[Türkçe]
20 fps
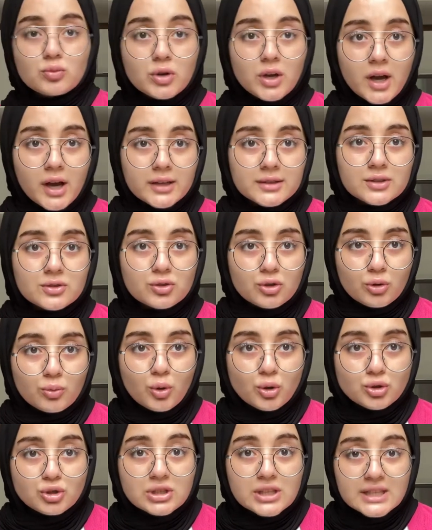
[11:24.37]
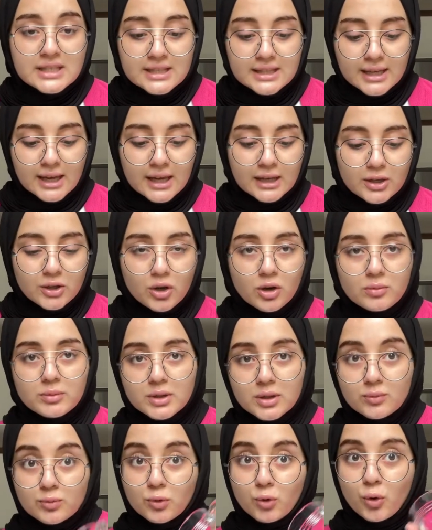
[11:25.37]
kaynatıyorum. Onun sesi geliyor. Bir
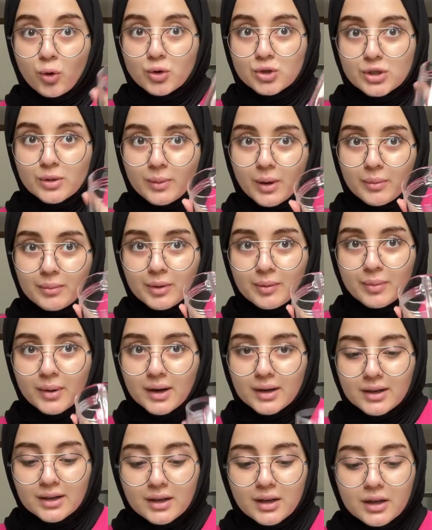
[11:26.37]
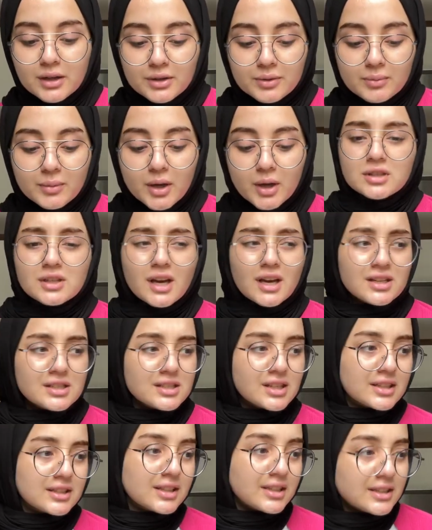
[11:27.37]
de bir kocaman bir bardak aldım.
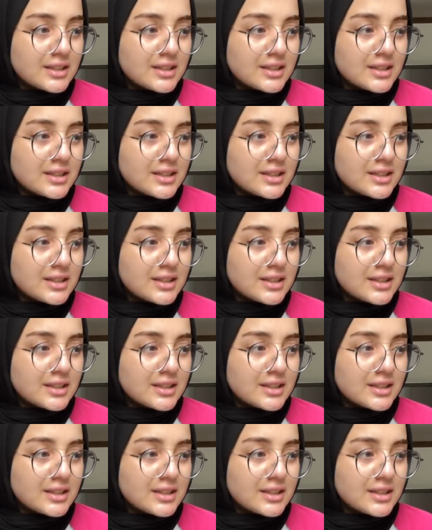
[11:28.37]
Gerçekten